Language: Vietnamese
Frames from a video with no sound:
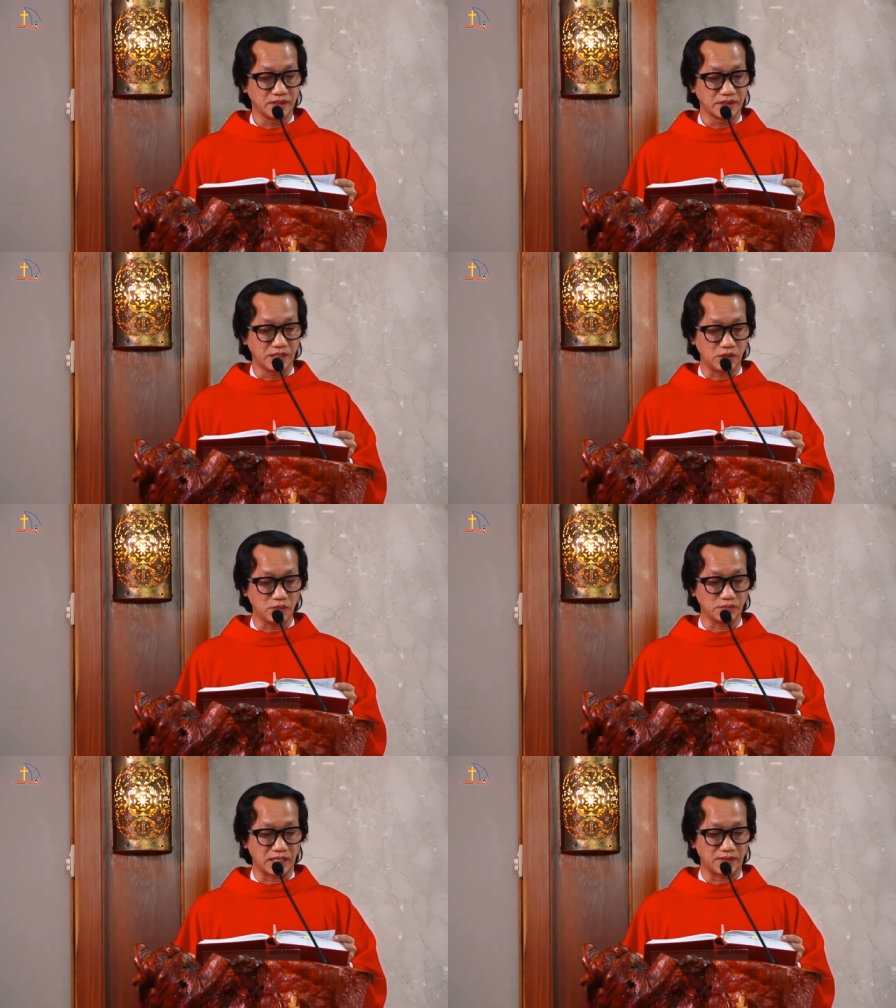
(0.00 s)
nếu
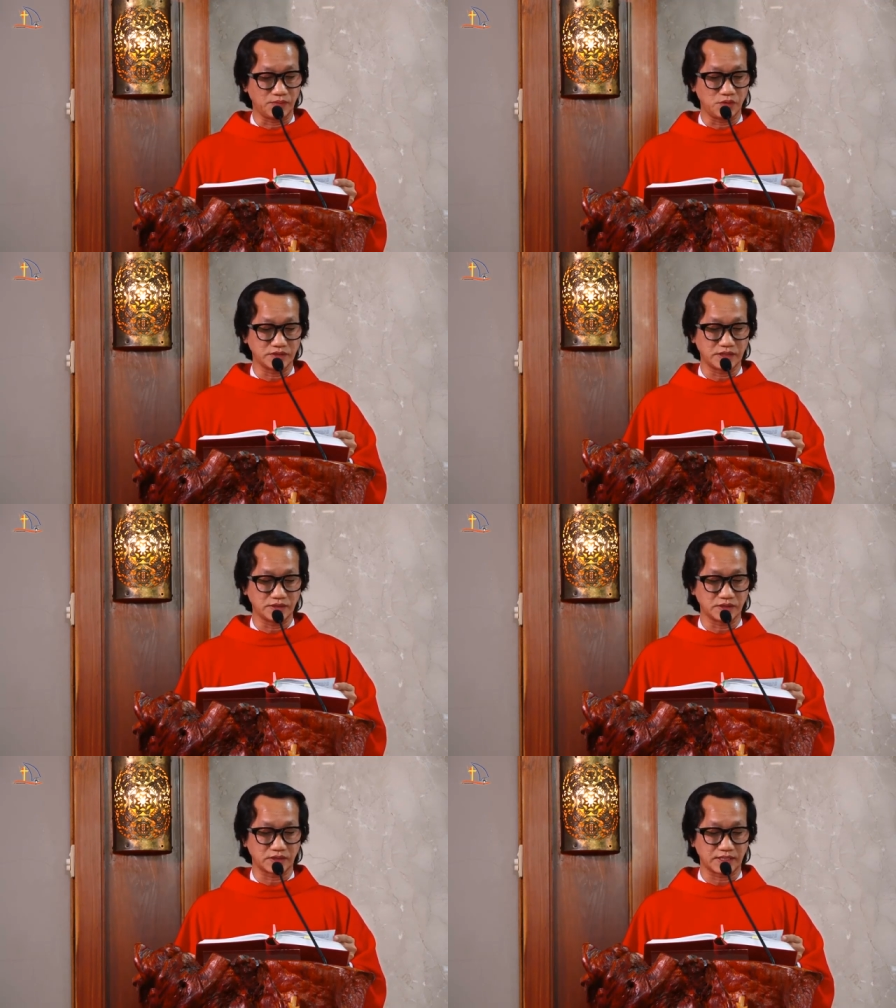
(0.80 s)
ông là vua
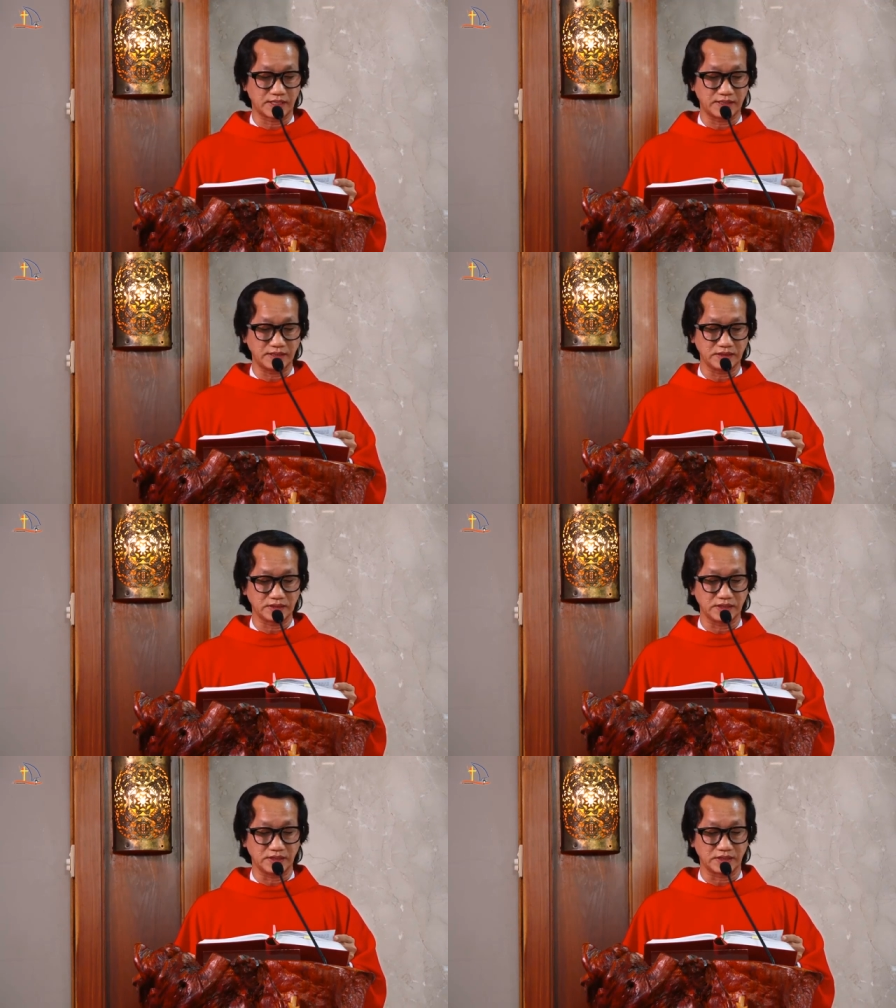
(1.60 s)
dân Do Thái
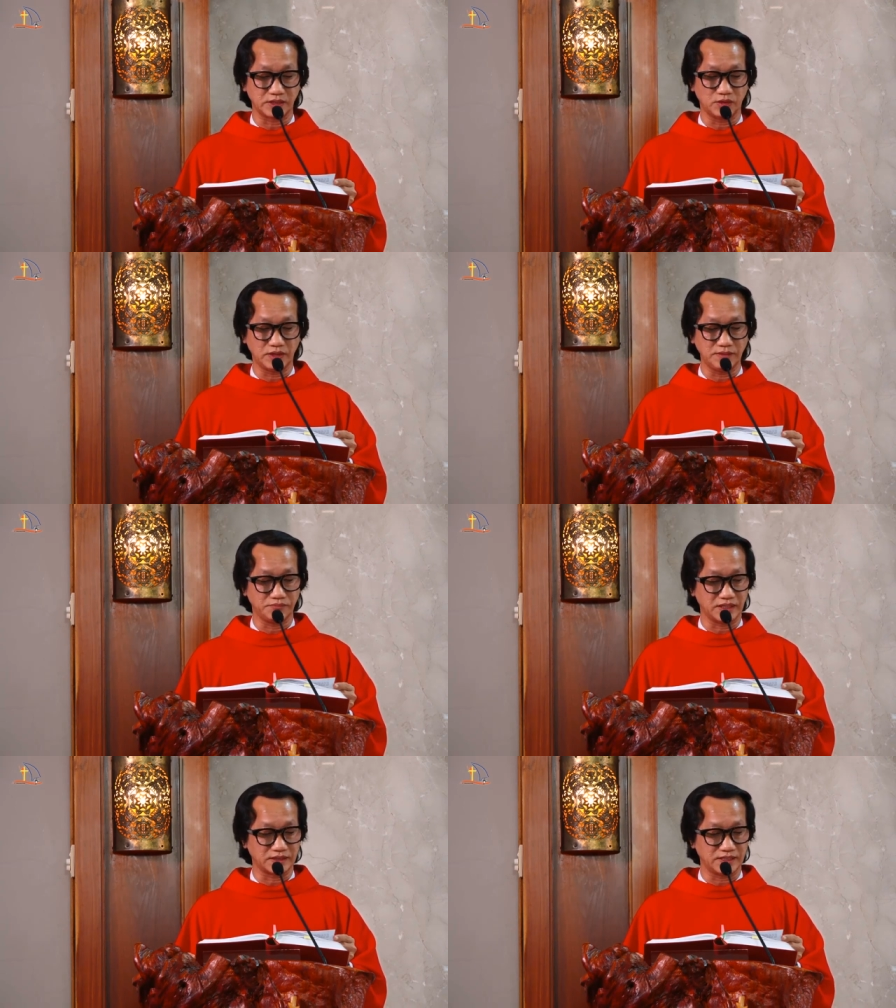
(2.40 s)
thì cứu lấy
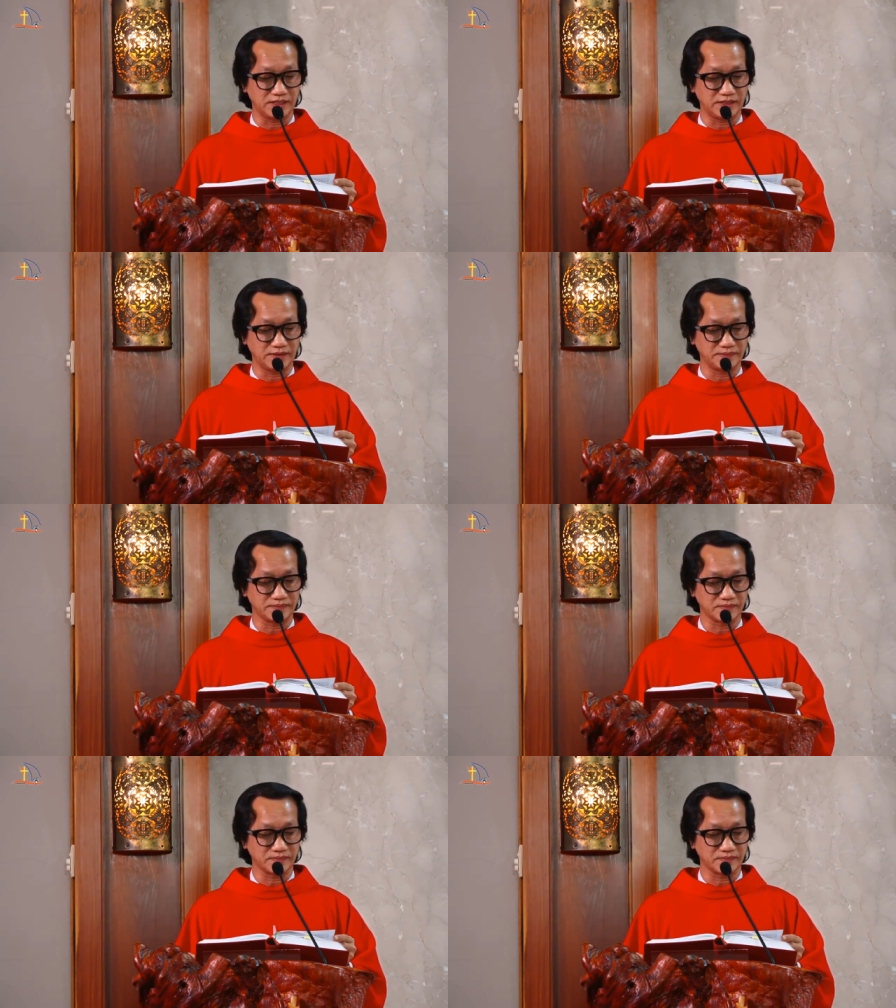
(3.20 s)
mình đi.